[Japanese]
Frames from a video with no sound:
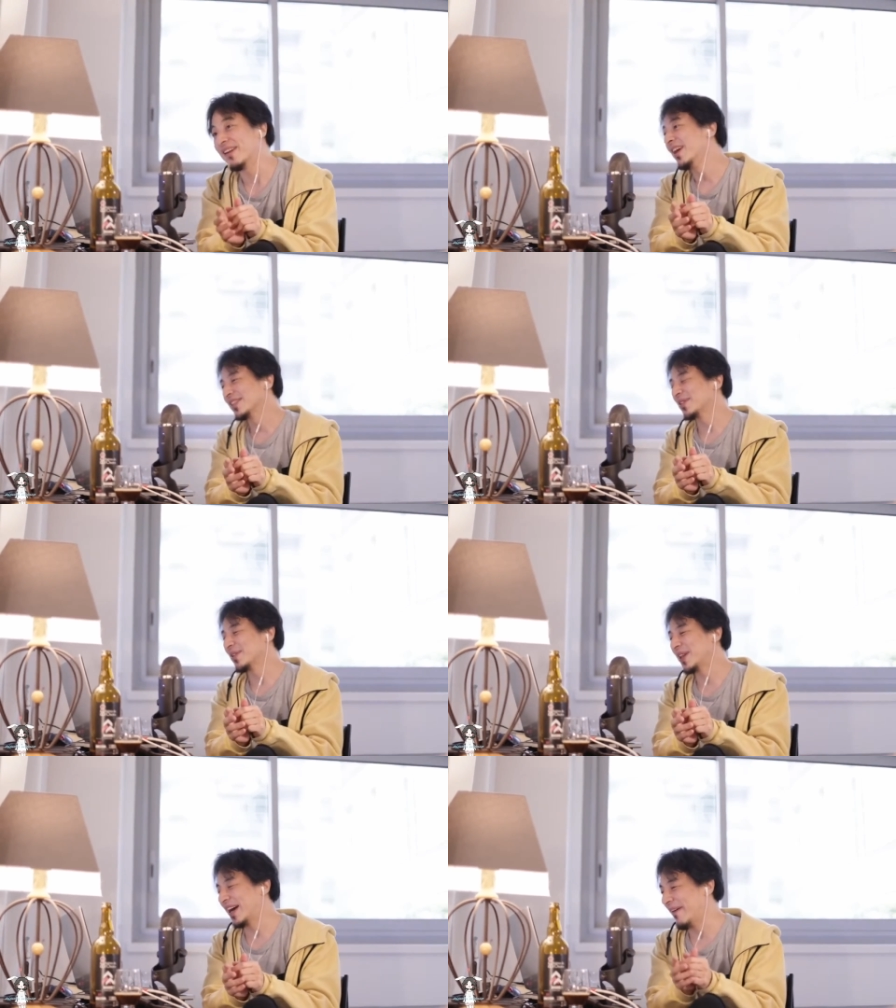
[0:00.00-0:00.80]
その
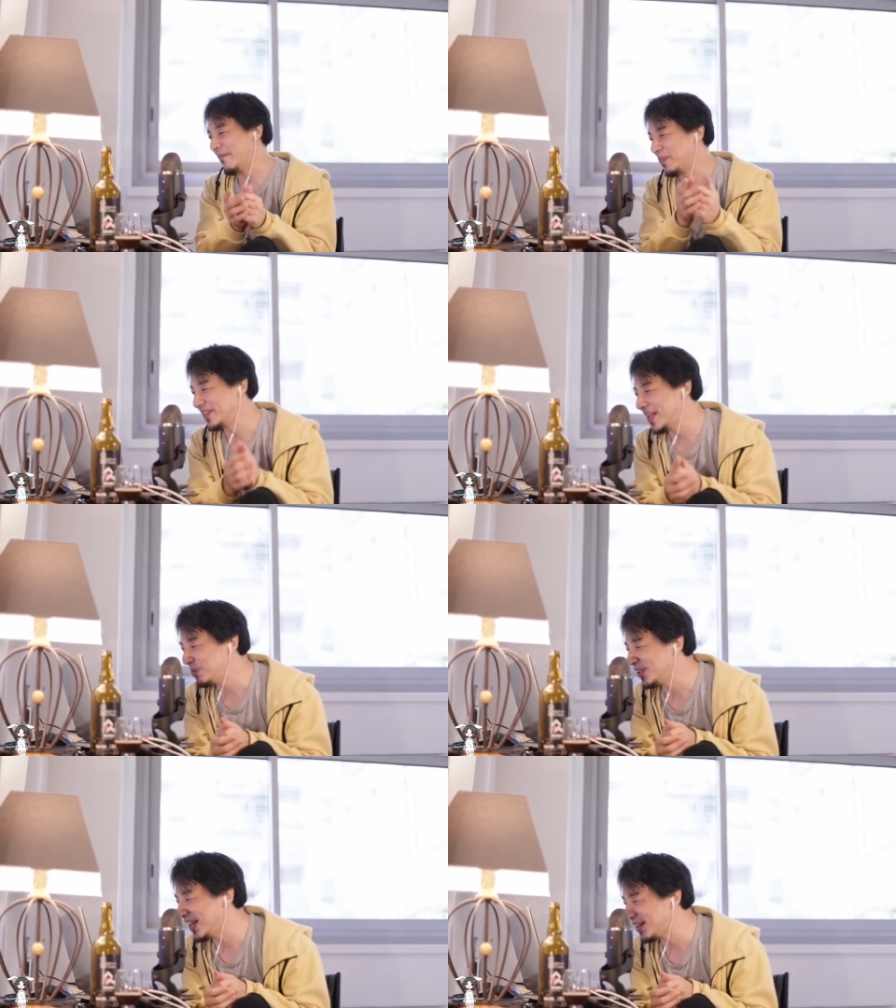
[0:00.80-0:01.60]
なんか、デブ
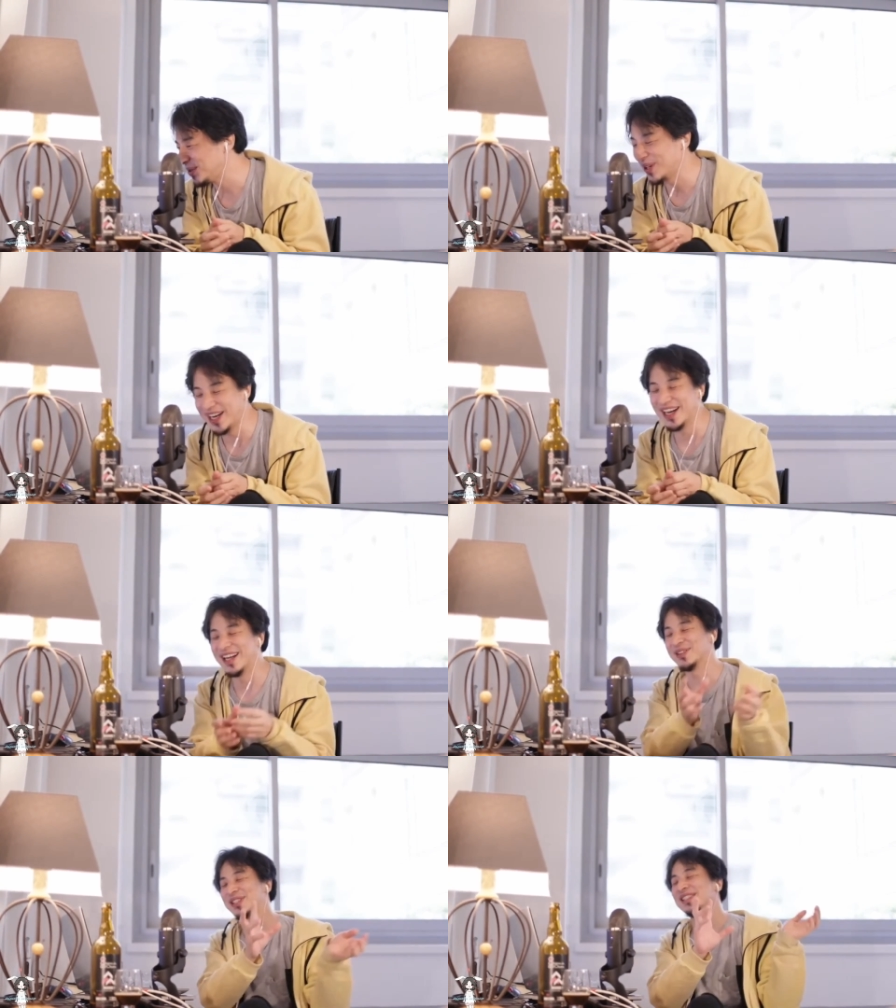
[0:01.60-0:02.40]
でやるとか、あ
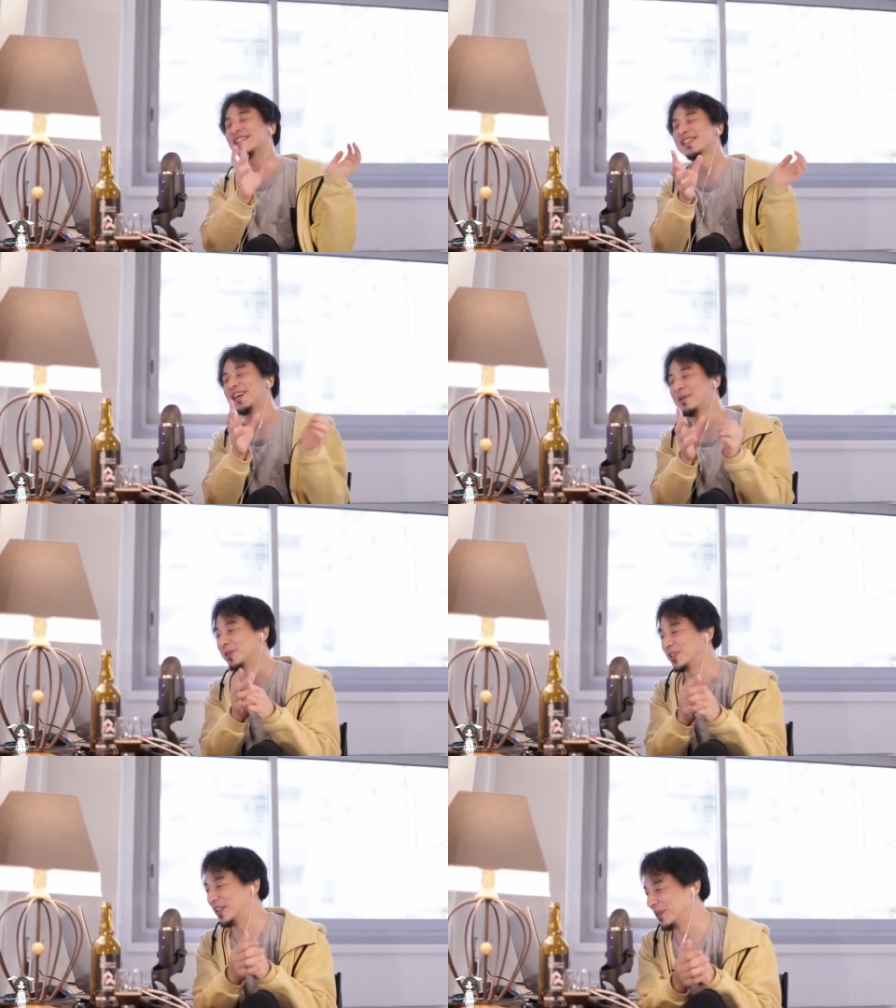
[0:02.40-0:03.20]
の、死んだ魚も
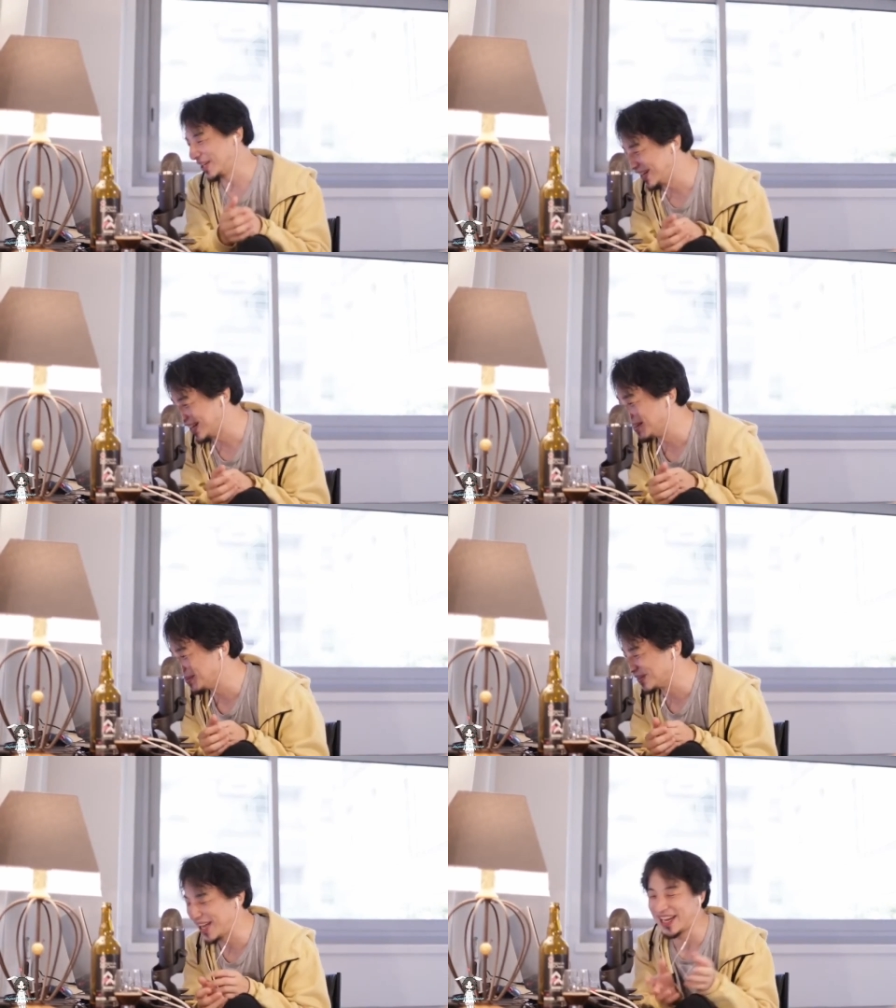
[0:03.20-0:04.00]
してるとか、あ
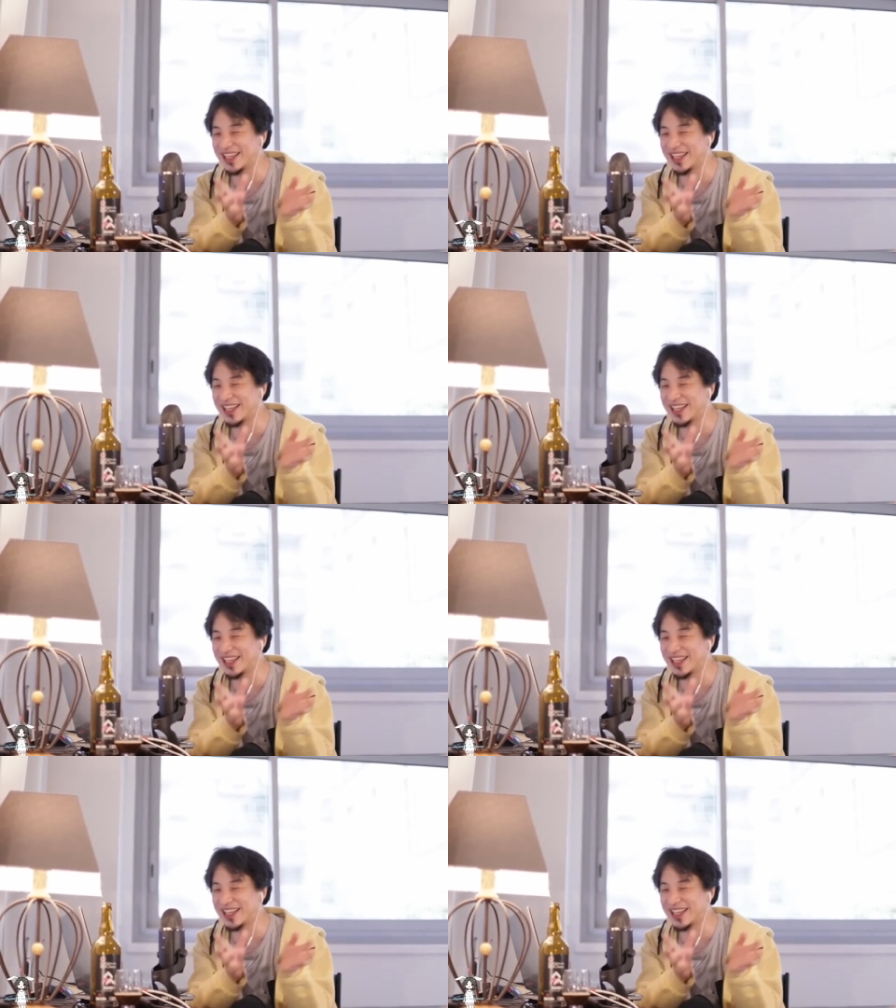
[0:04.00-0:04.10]
の、ハゲ